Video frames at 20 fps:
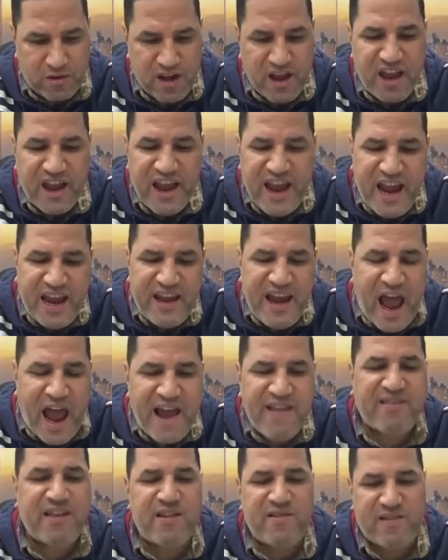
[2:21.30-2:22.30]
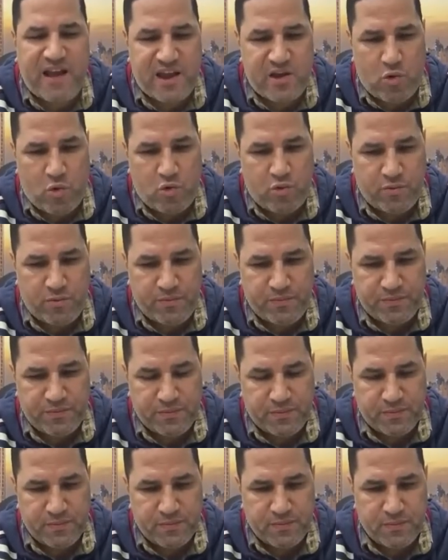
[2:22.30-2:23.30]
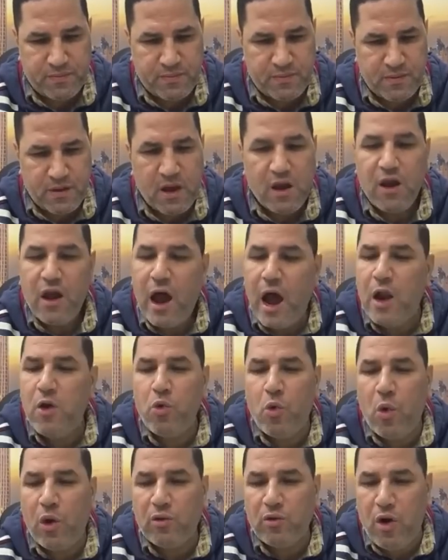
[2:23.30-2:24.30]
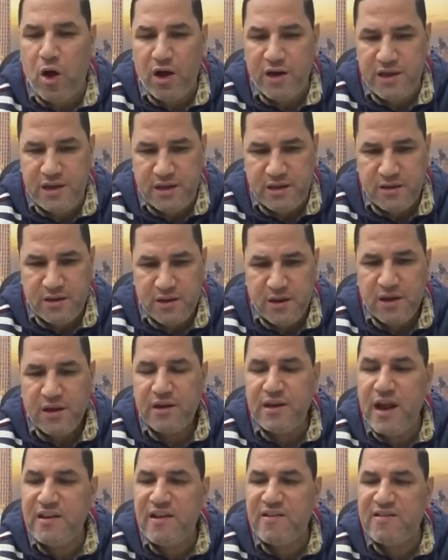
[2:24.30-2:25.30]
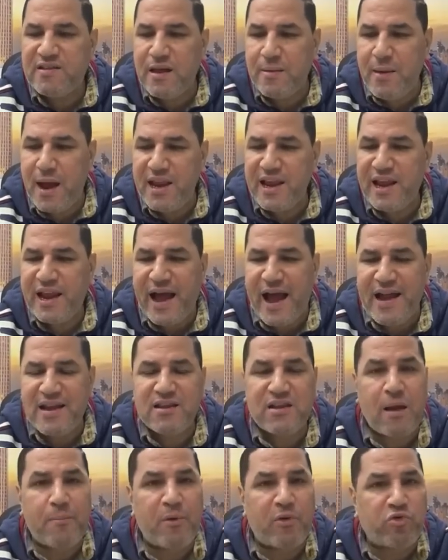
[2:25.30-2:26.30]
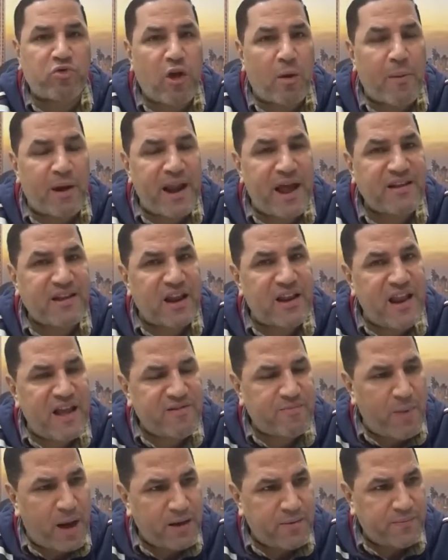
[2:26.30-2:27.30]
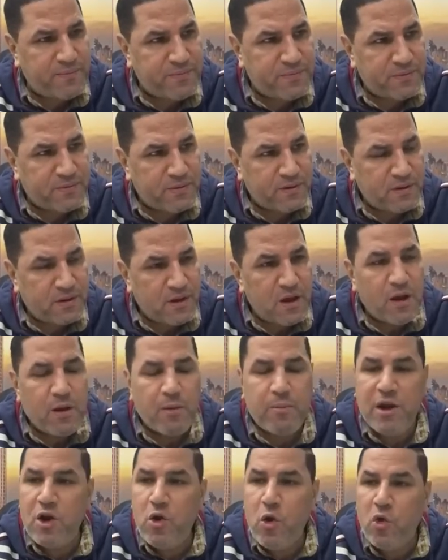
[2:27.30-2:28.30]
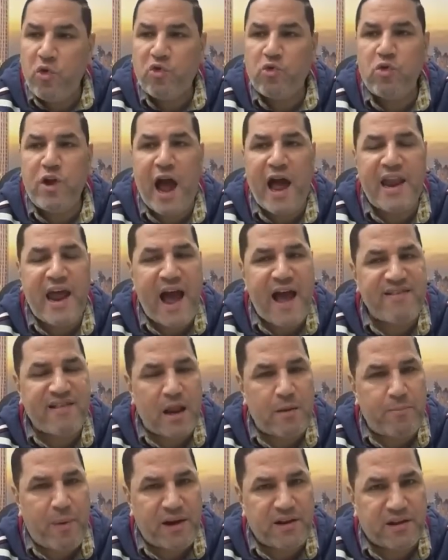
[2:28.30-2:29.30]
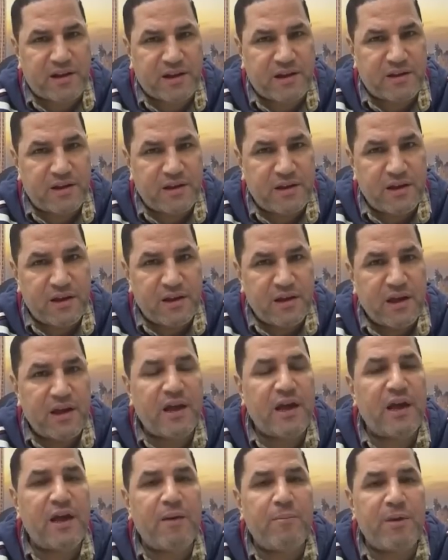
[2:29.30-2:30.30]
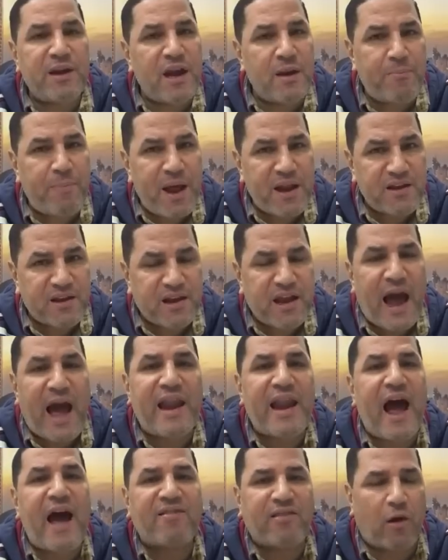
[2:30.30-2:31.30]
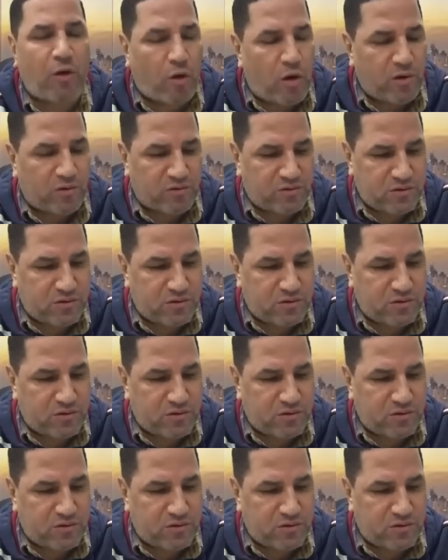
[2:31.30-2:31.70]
احنا عايزين زيه قال له والله نادي الزمالك قدم الضمانات اللازمة للحصول على هذا البنك آه، من البنك على هذا القرض